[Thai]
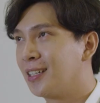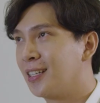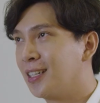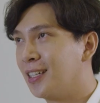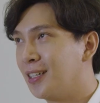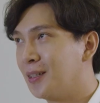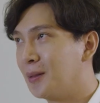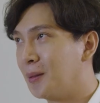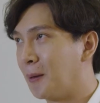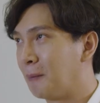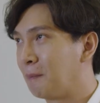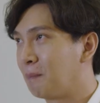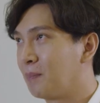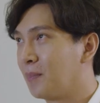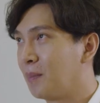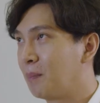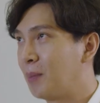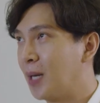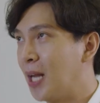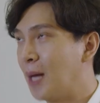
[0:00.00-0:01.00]
ที่แบบ
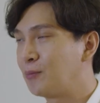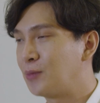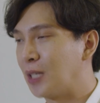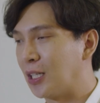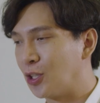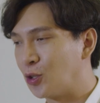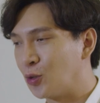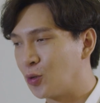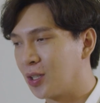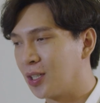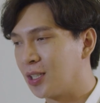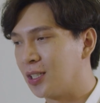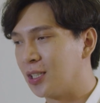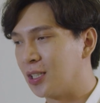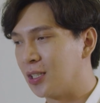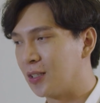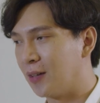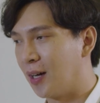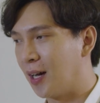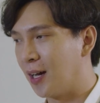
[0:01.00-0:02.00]
ประทับใจที่สุดก็
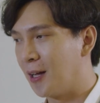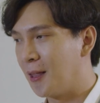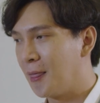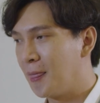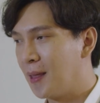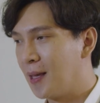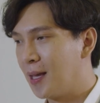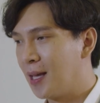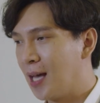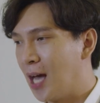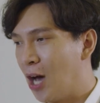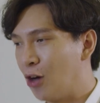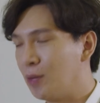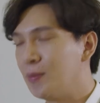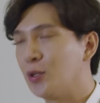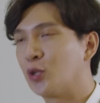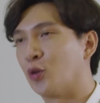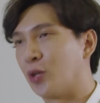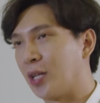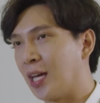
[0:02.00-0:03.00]
คือว่าเขาได้
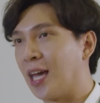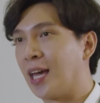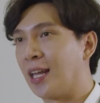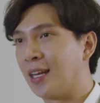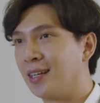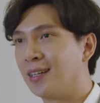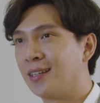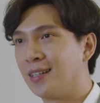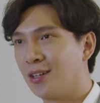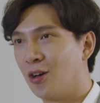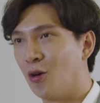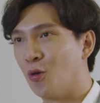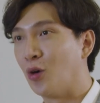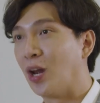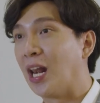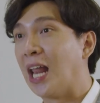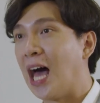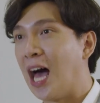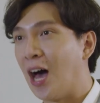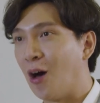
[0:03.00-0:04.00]
เป็นตัวแทนของค
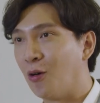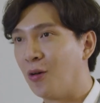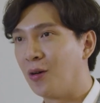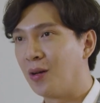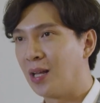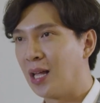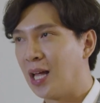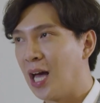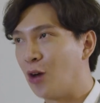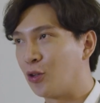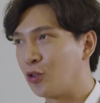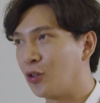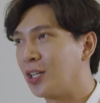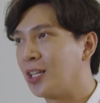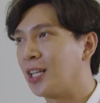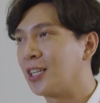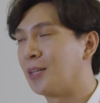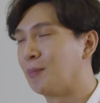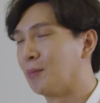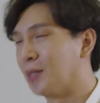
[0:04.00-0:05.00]
นลาวเขาต้องเฮ้
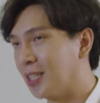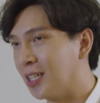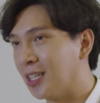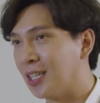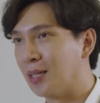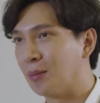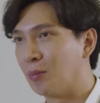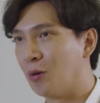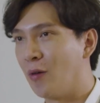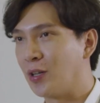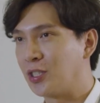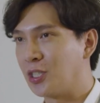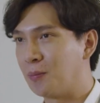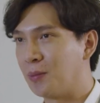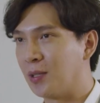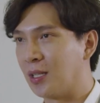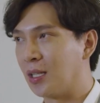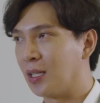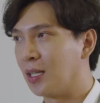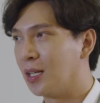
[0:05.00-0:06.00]
ดให้เต็มที่เพราะว่าจะ
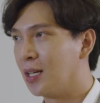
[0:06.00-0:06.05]
เป็น